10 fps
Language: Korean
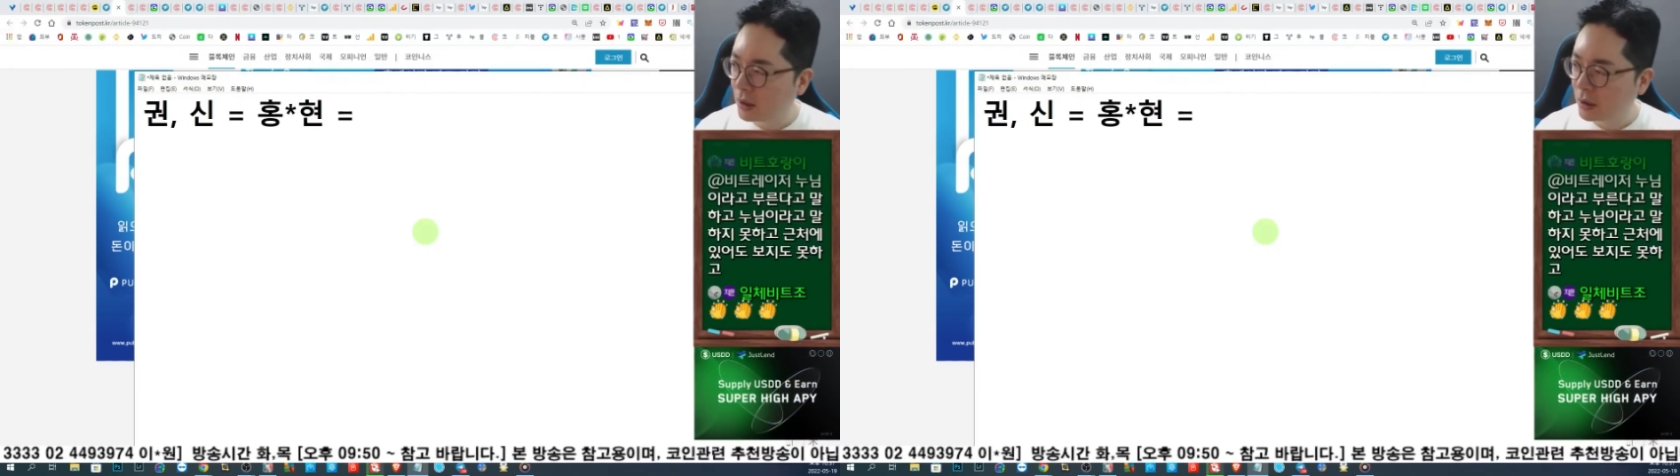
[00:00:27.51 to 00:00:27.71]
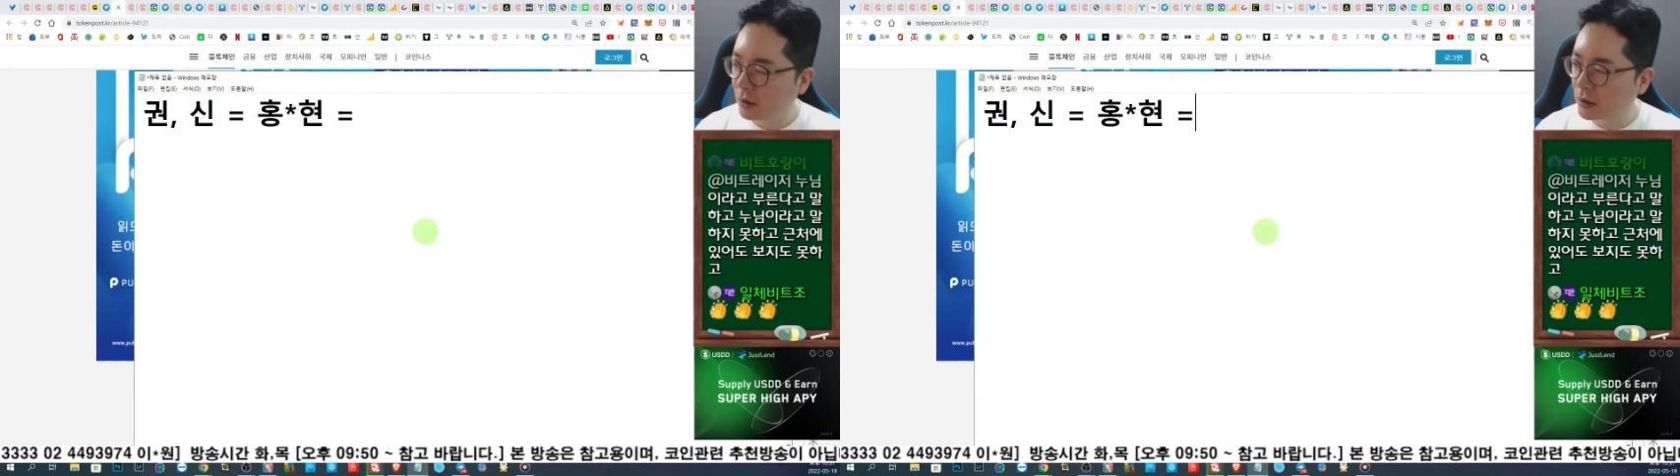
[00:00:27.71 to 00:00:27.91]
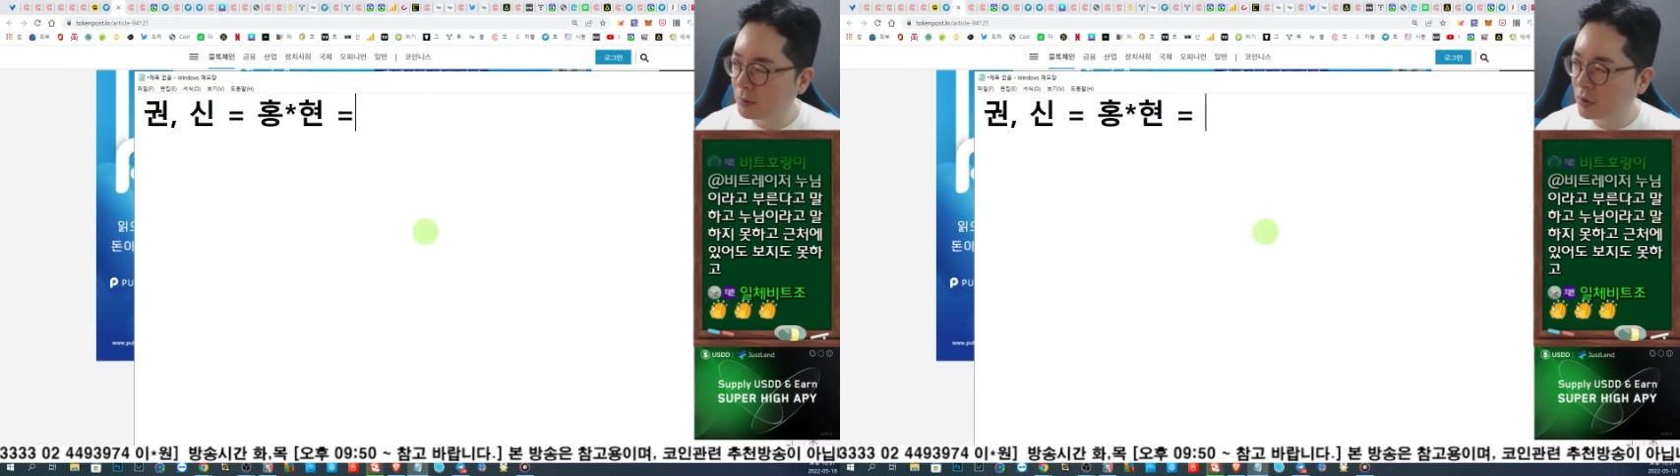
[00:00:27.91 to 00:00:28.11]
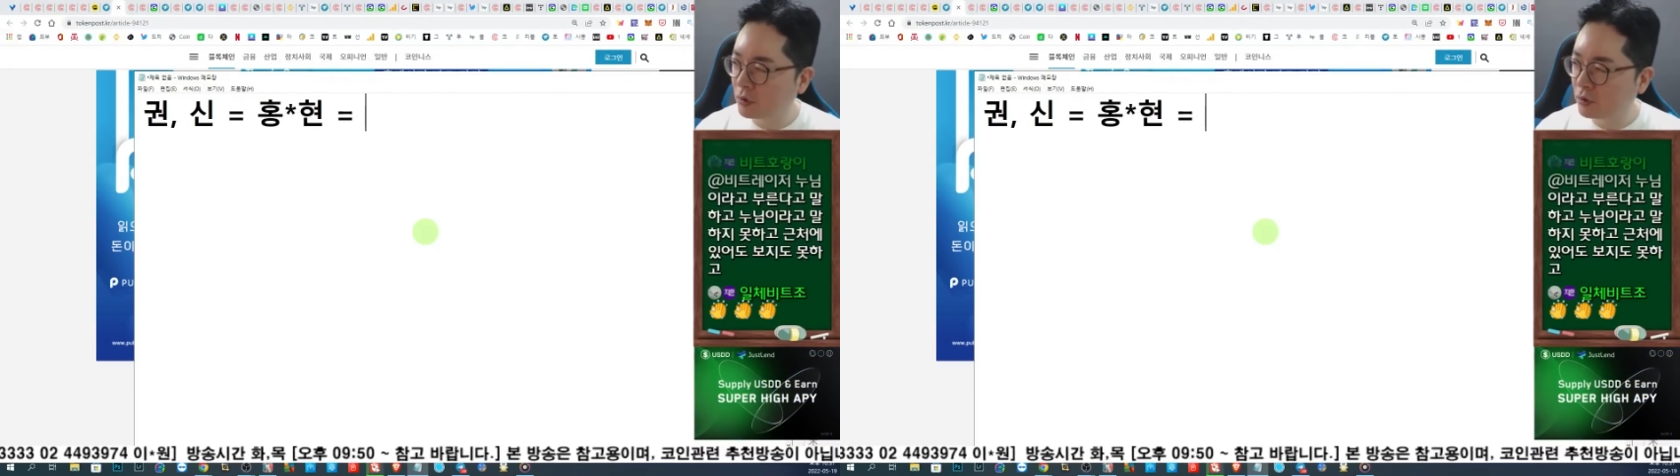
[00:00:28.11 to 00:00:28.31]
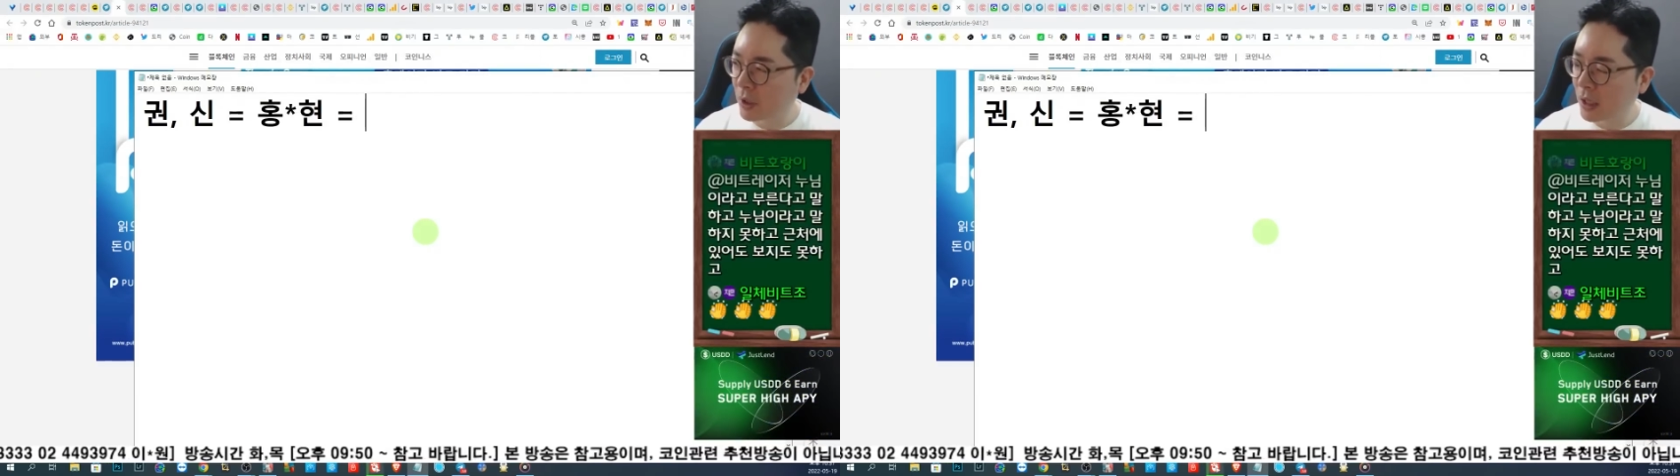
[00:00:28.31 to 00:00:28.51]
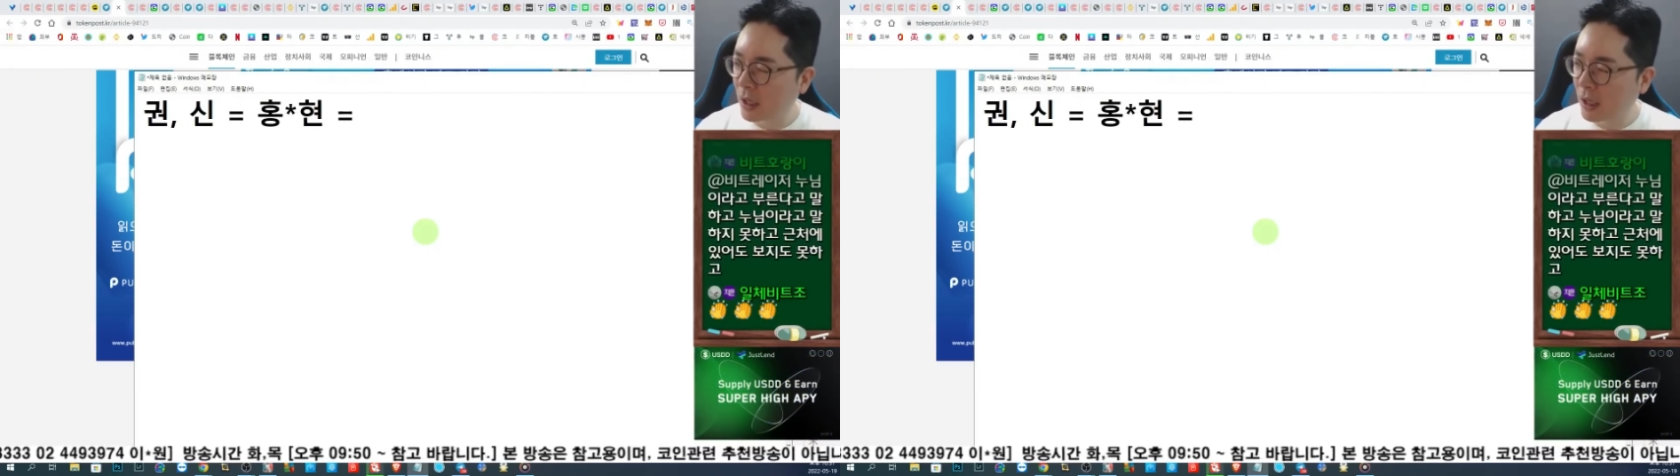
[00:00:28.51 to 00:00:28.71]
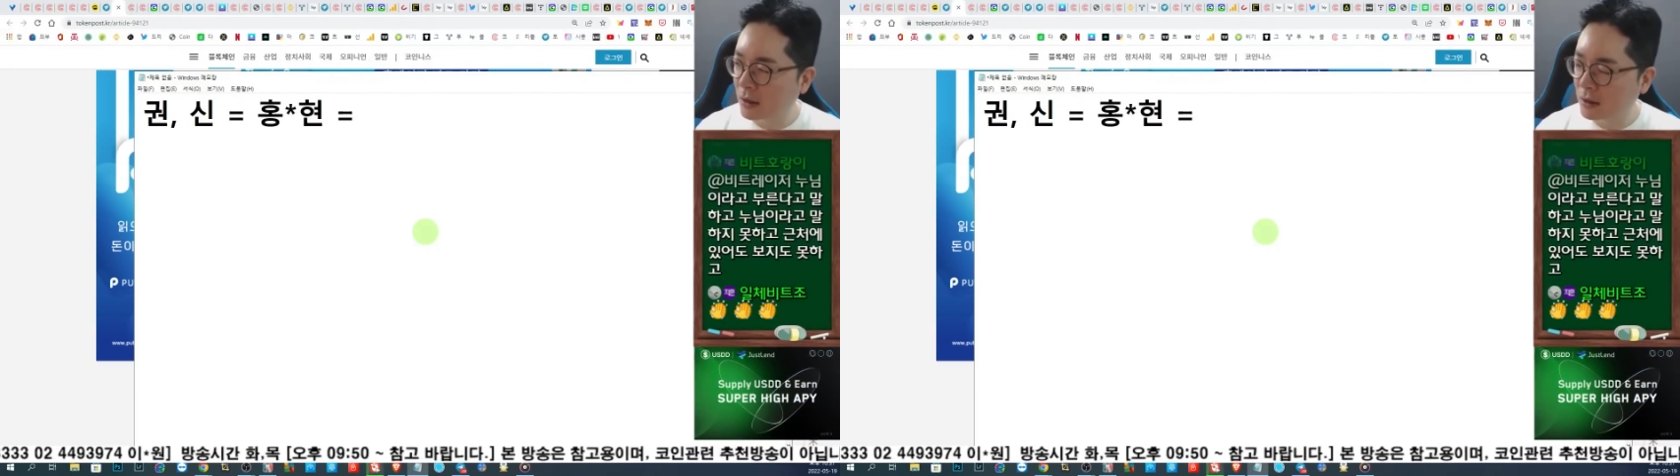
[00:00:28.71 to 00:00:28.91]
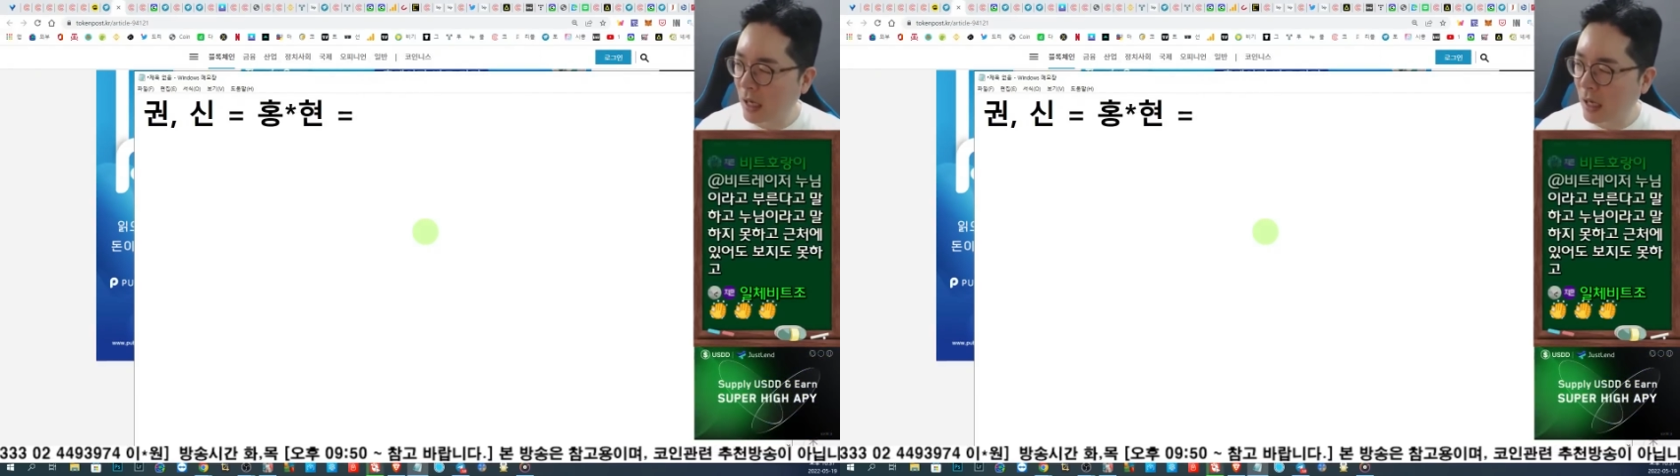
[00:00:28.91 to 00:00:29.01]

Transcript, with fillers: 형님들 누나들